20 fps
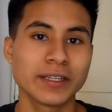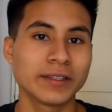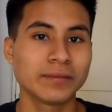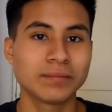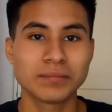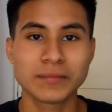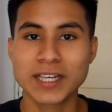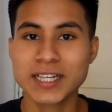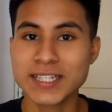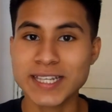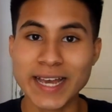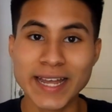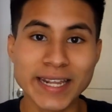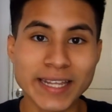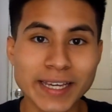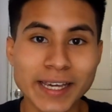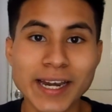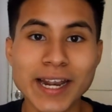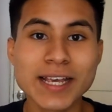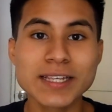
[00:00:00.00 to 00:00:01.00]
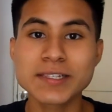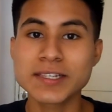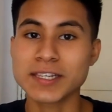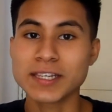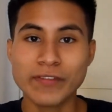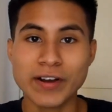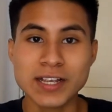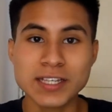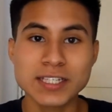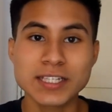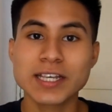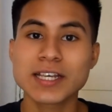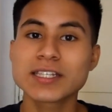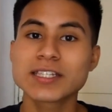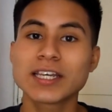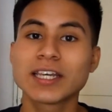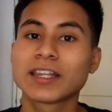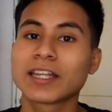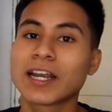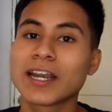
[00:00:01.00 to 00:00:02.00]
en, ya sea en inglés,
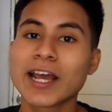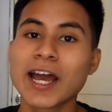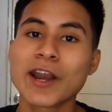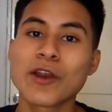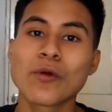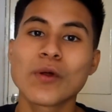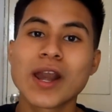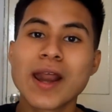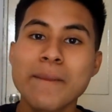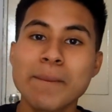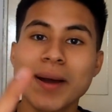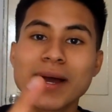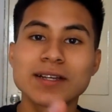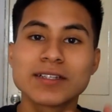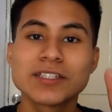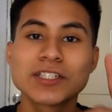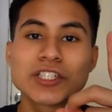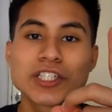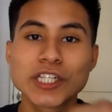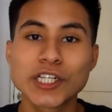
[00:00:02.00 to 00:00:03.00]
francés, italiano, alemán,